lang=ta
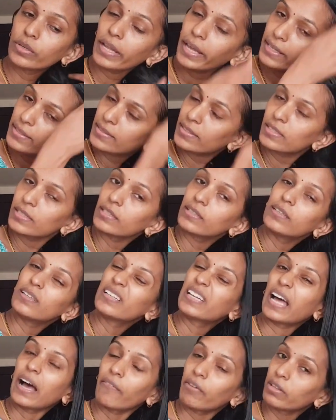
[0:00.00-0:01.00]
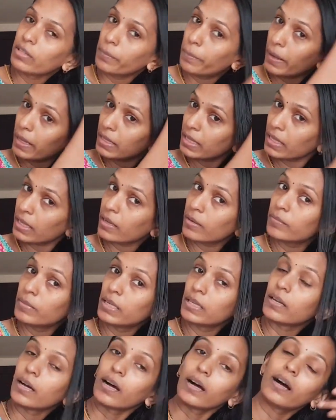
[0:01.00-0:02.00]
நெக்ஸ்ட் நான் வந்து பார்த்தீங்க
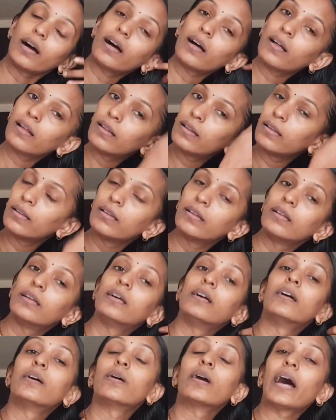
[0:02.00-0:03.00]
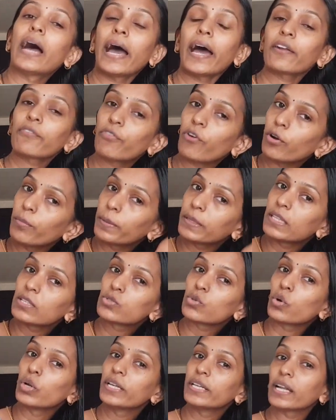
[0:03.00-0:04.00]
அப்படின்னா ஹேர் ஃபால் பற்றி
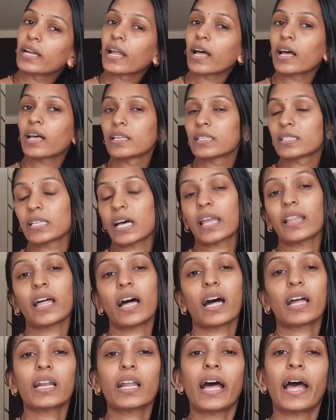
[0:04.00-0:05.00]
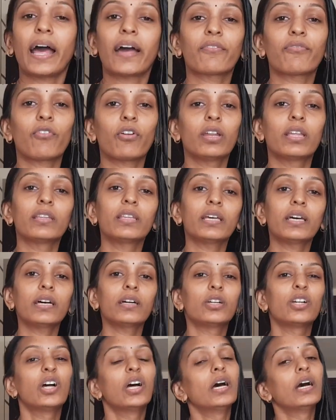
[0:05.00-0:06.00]
சொல்லிட்டேன்னா சாதாரண ஹேர் ஃபால் எது
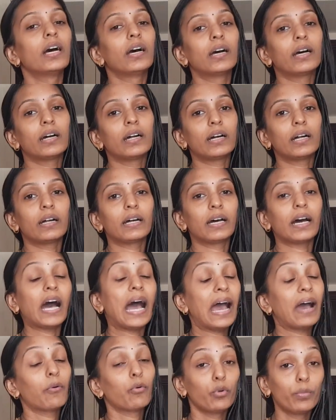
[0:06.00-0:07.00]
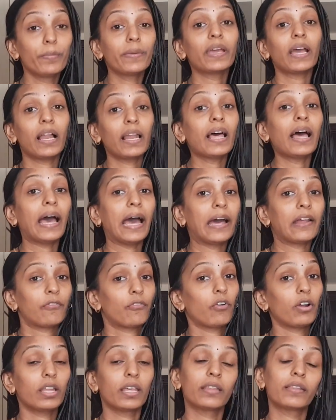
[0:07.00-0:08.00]
உண்மையால ஹேர்
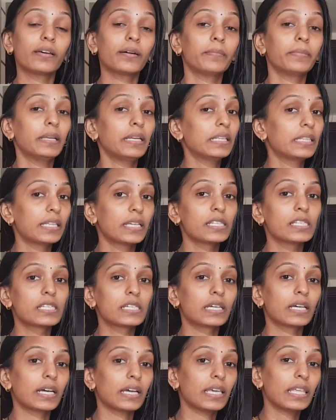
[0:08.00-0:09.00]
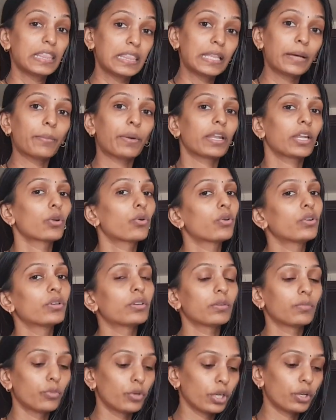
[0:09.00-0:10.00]
ஃபால் எது அப்படின்னு தெரிஞ்சுக்கோங்க இந்த மாதிரி கொட்
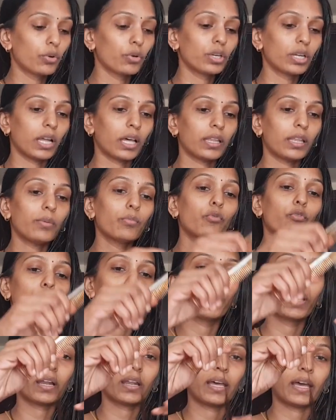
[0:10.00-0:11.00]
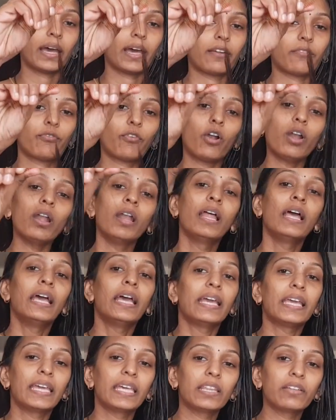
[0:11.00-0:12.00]
முடி கொட்டினா தான் உண்மையான ஹேர் ஃபால்
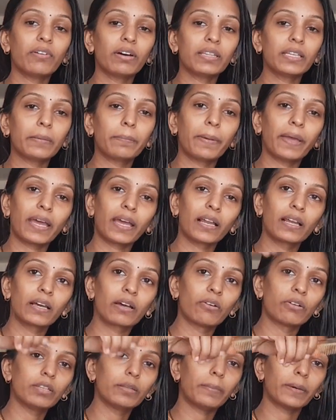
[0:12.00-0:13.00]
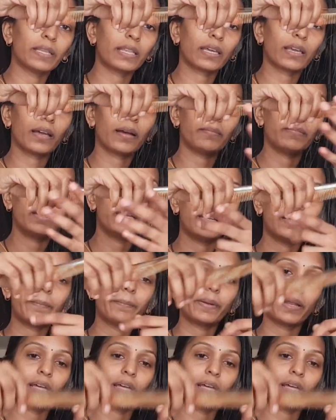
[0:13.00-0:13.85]
இது வந்து இப்போ எங்களுக்கு வந்து பார்த்தீங்க அப்படின்னா